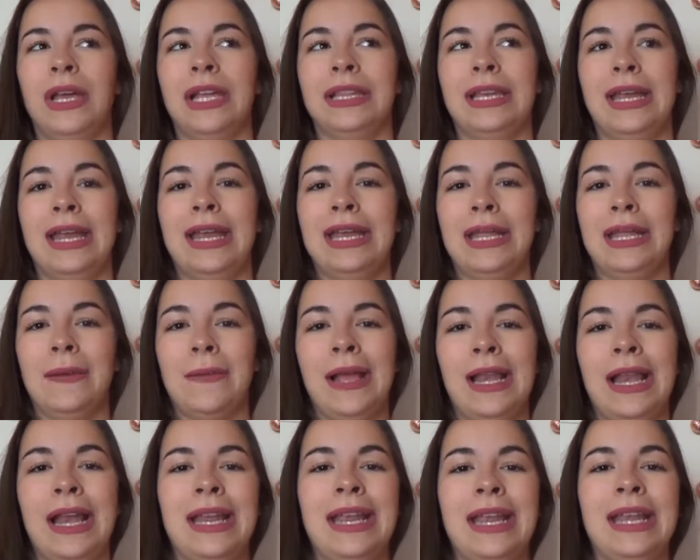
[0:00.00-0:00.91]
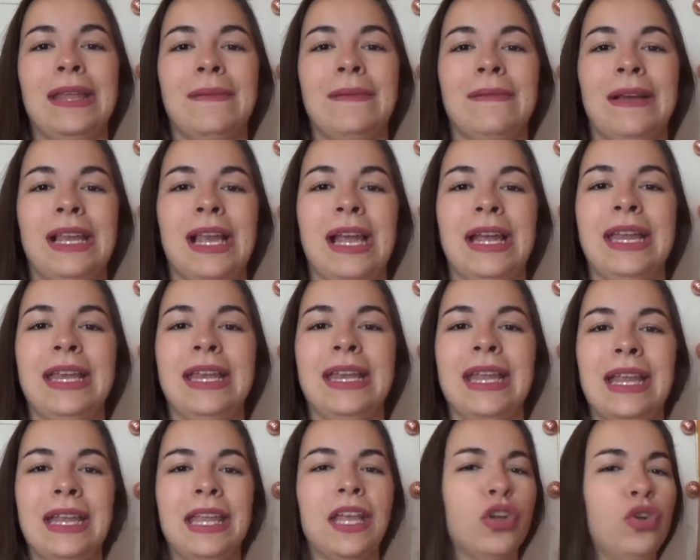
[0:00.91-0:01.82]
a traer ni bailarín, ni
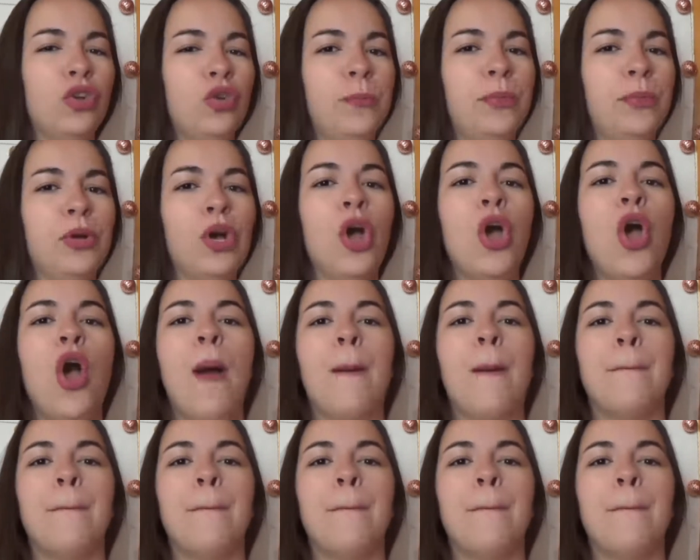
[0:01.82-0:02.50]
bailarina, ni grupo,